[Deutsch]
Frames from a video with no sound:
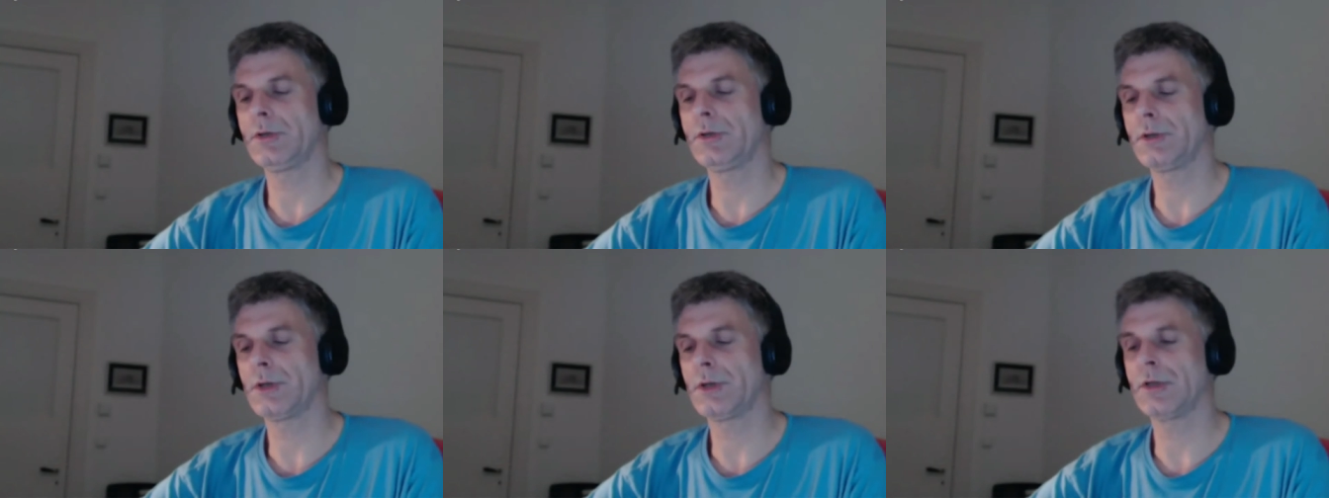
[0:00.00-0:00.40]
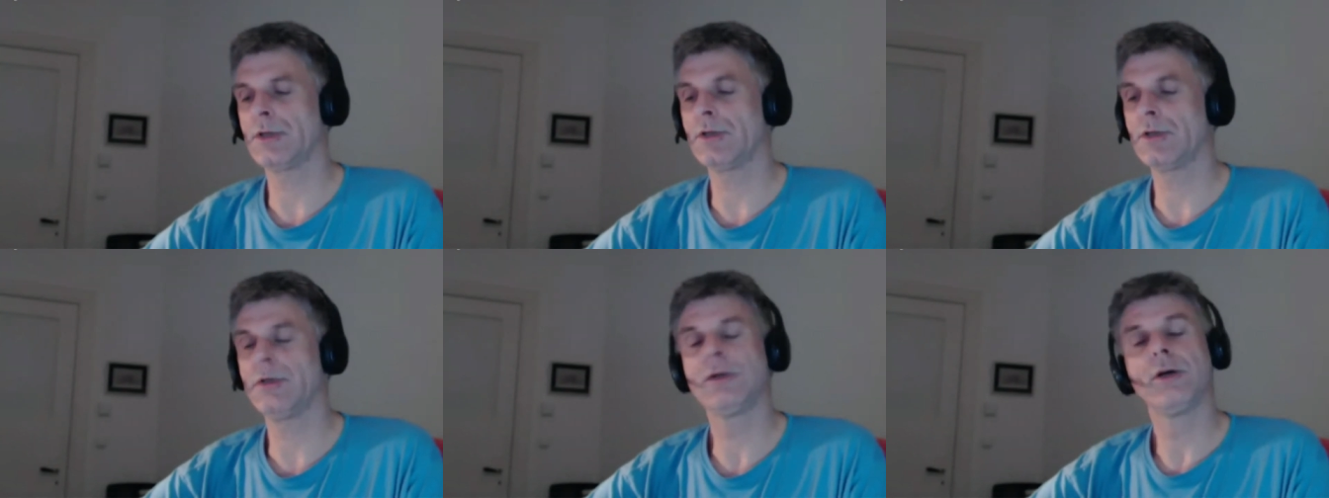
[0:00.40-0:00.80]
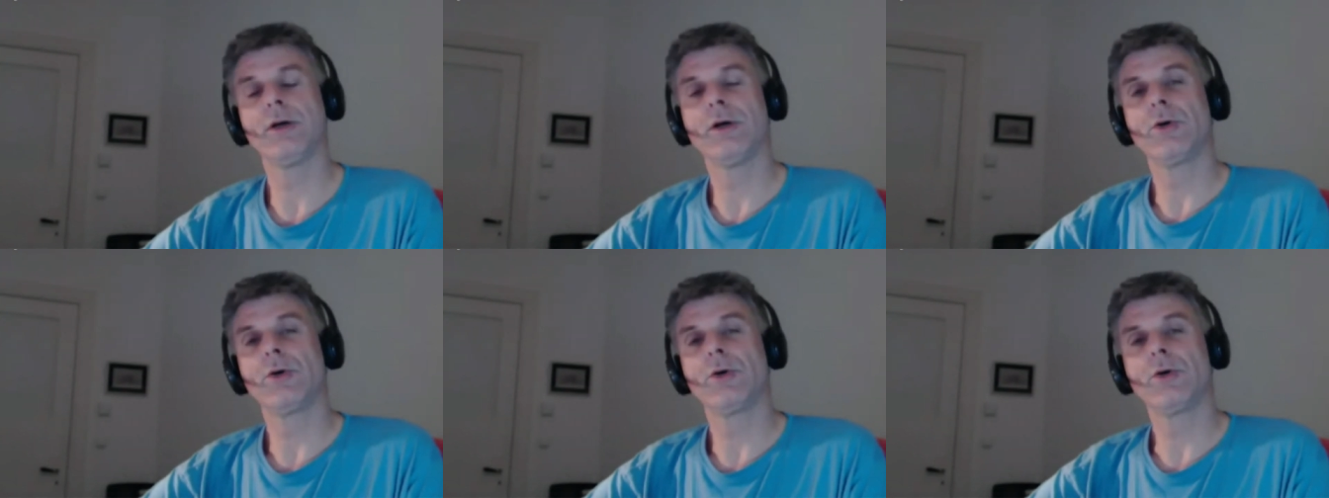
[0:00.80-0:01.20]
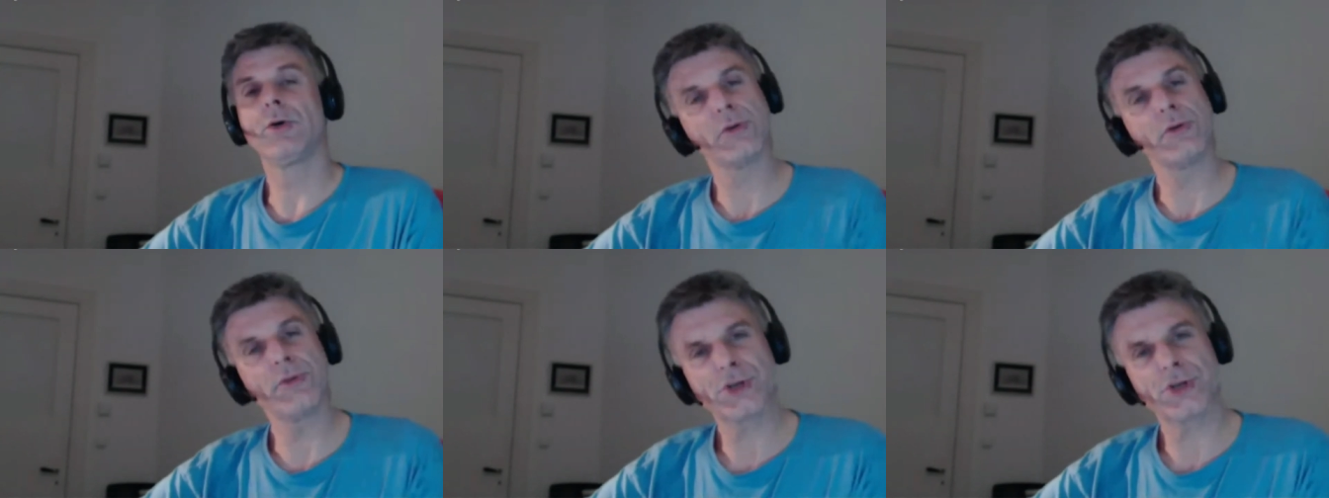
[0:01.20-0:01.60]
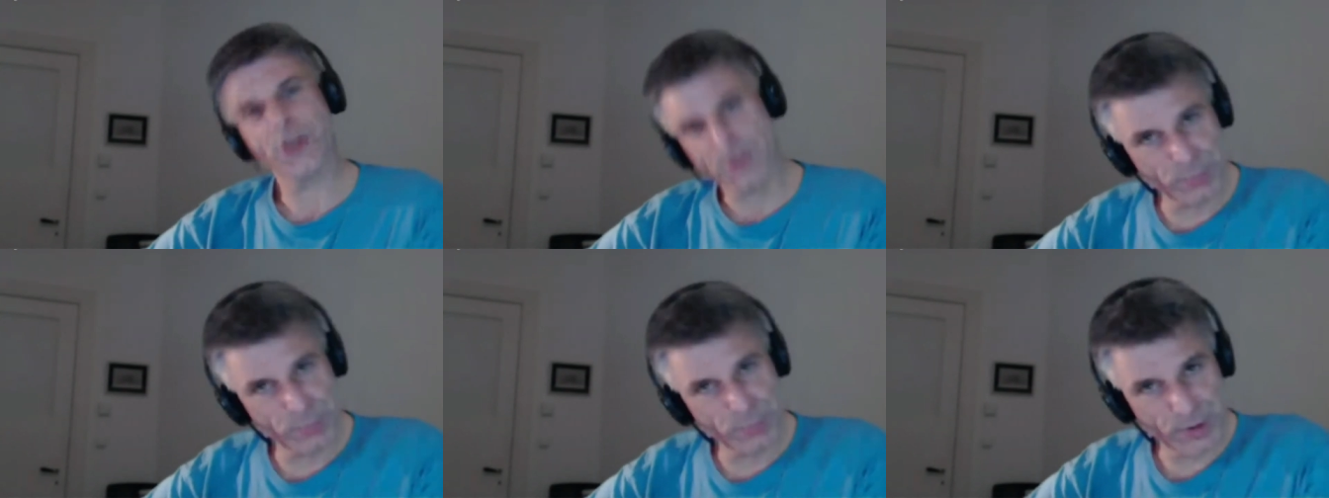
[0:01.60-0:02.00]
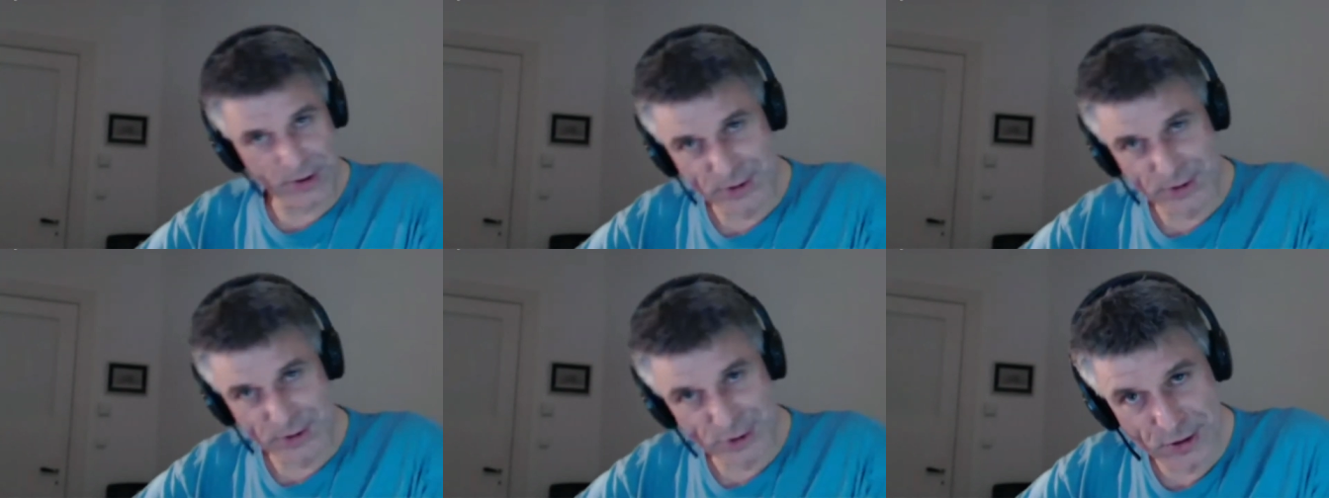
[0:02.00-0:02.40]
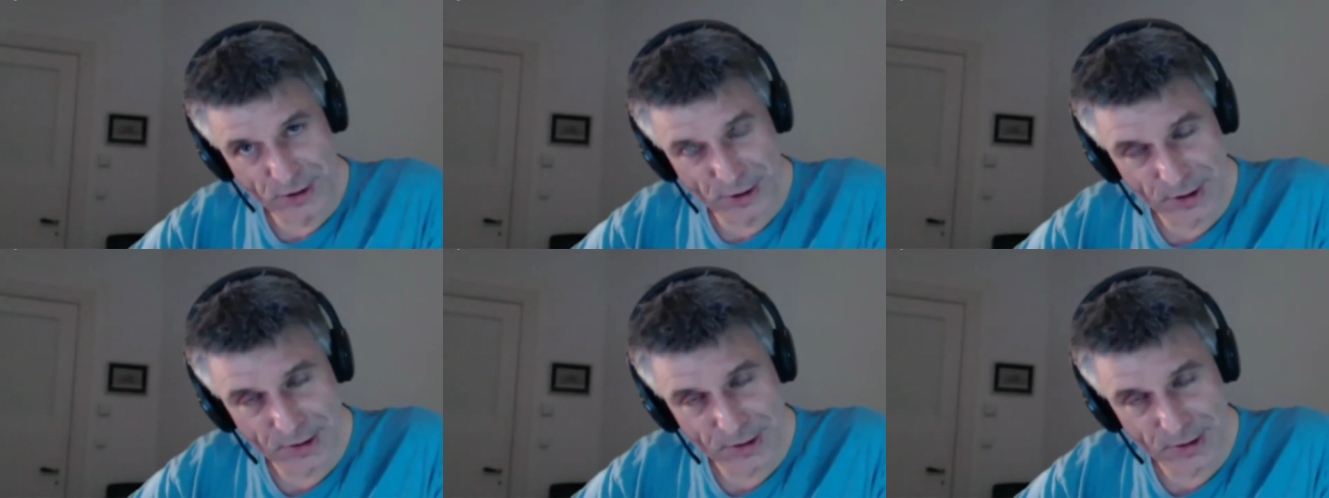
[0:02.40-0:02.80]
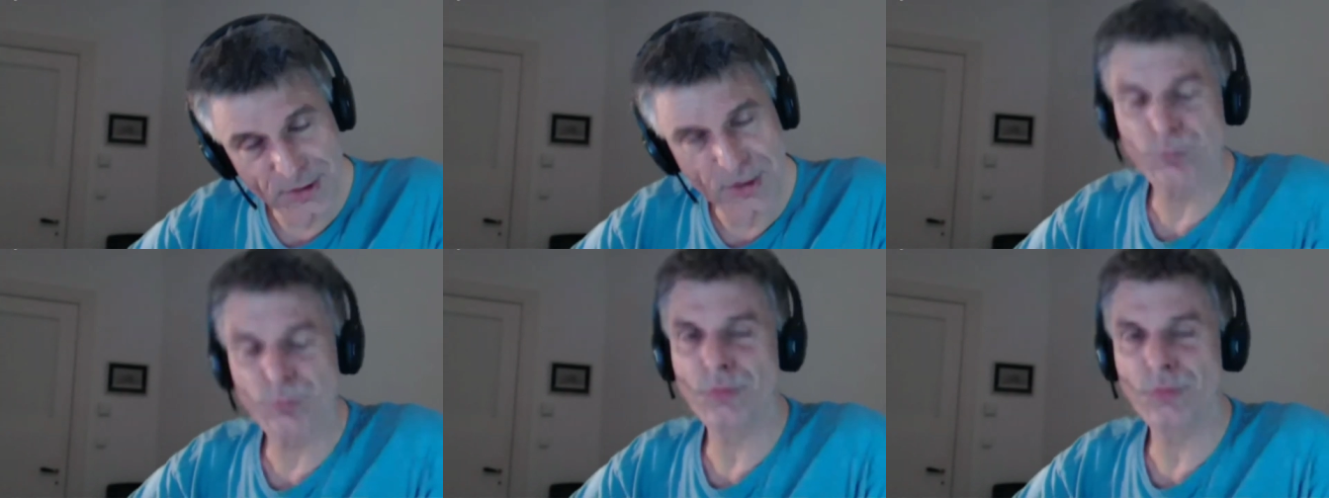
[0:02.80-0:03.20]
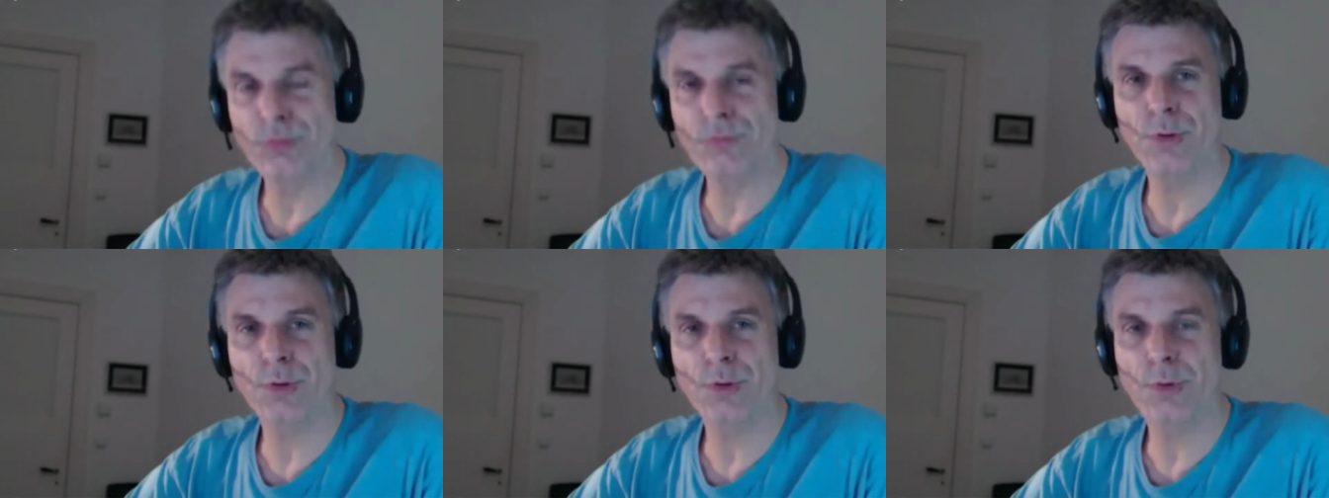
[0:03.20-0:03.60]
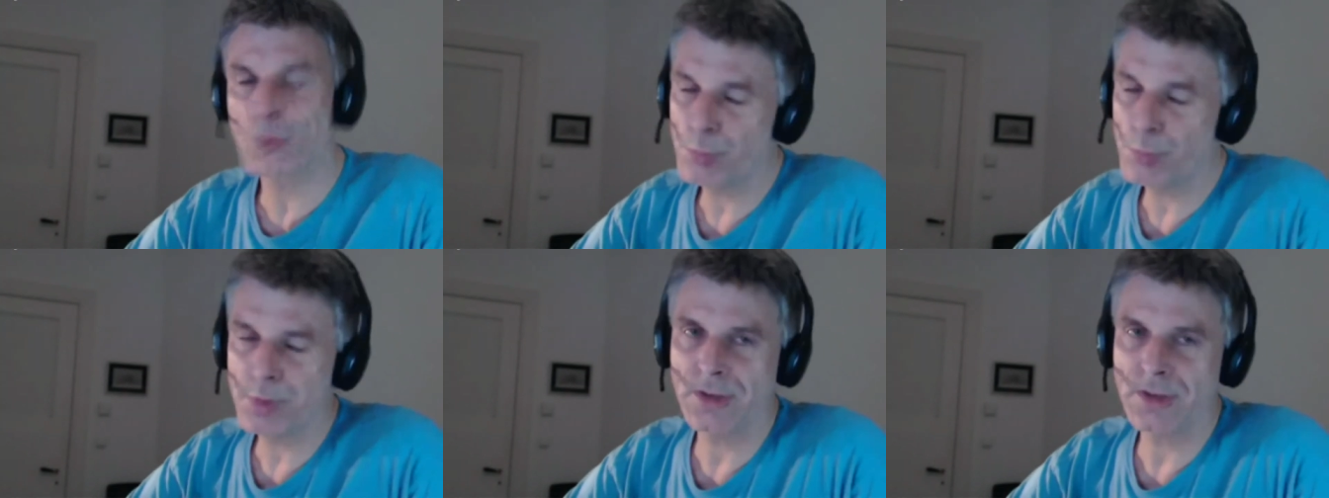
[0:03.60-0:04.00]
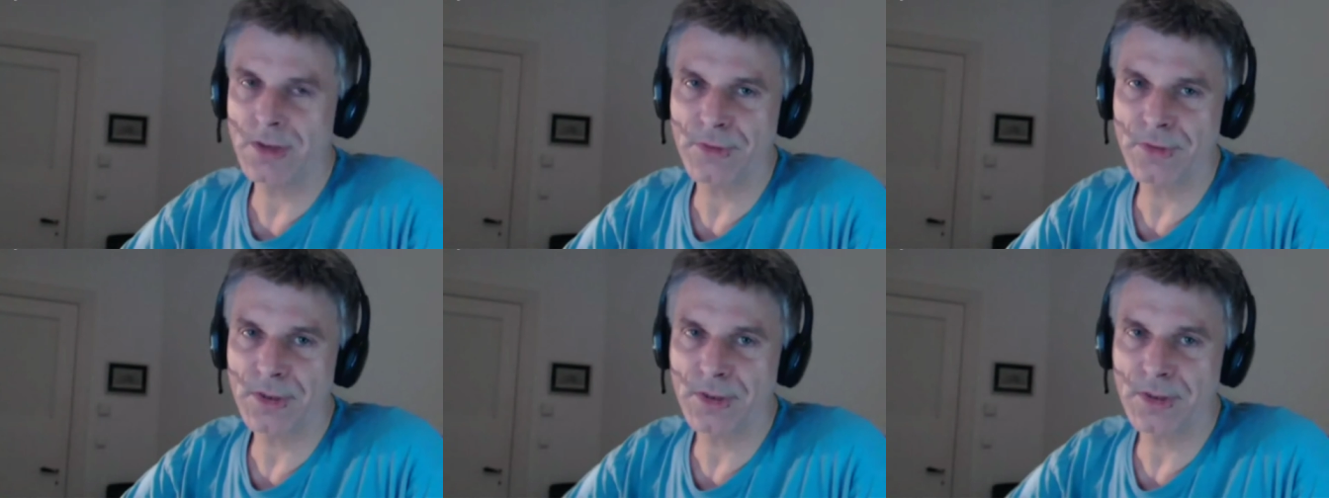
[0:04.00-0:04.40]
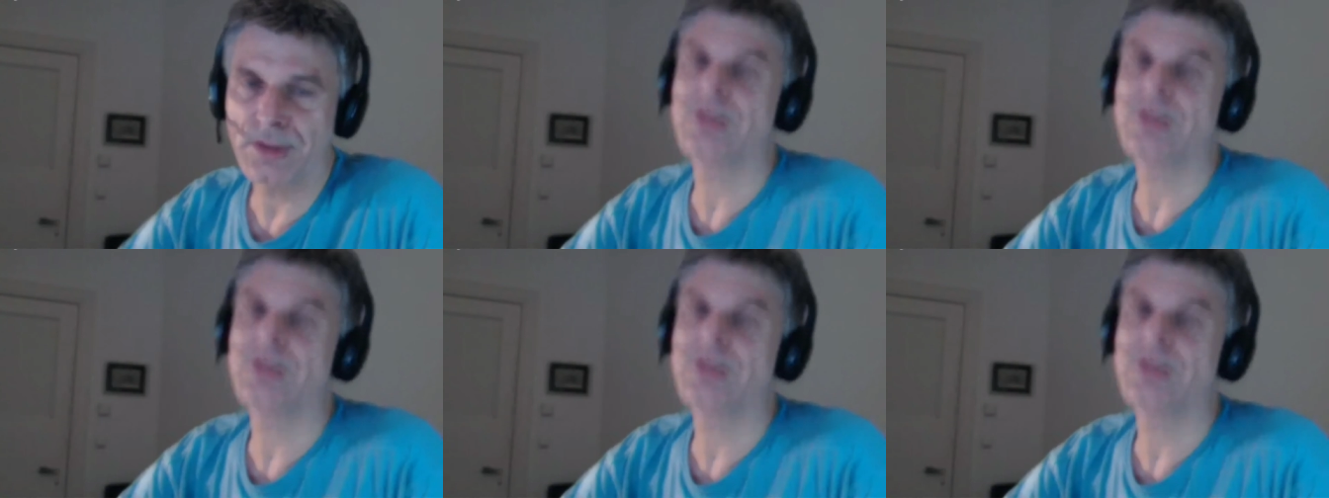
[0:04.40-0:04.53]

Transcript: danke. Und unsere Schattenberichterstatterin, das müssen wir unbedingt erwähnen,